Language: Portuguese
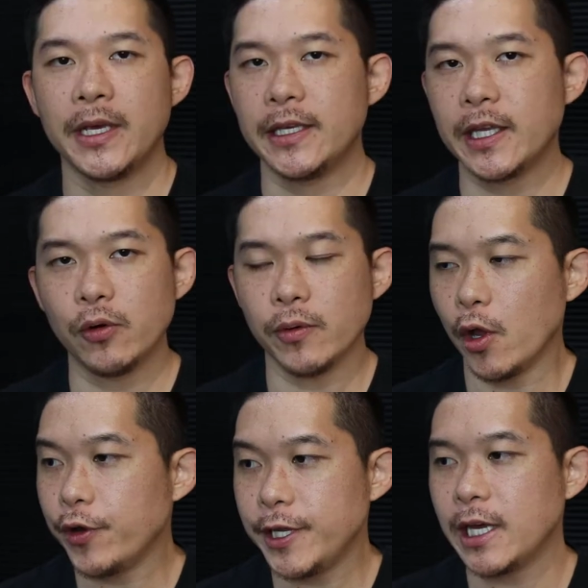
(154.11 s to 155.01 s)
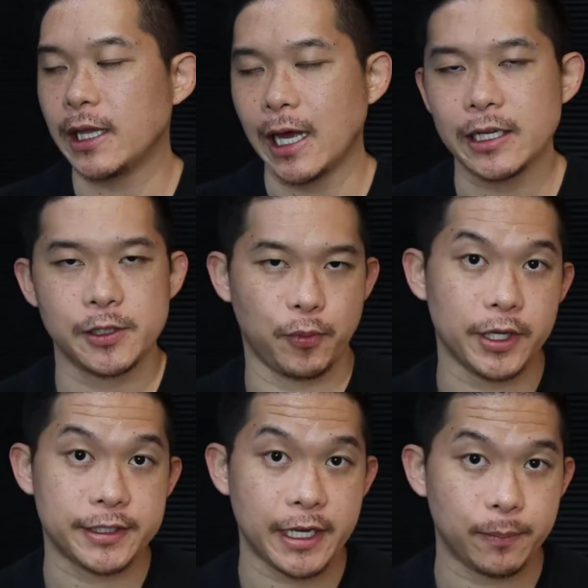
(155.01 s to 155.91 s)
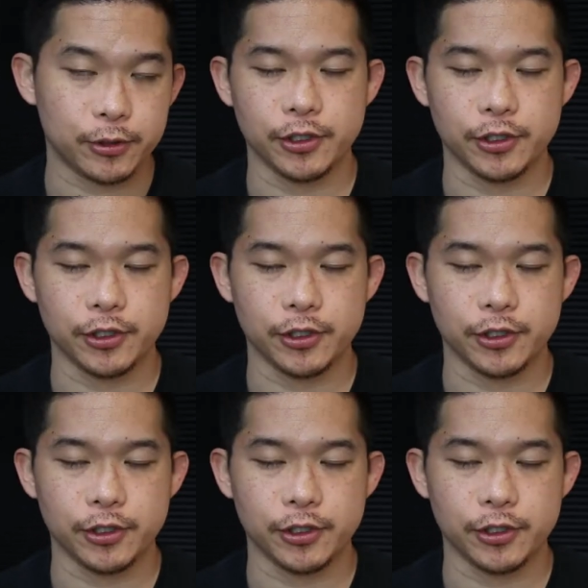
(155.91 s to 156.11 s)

então eu iria lá, se por exemplo,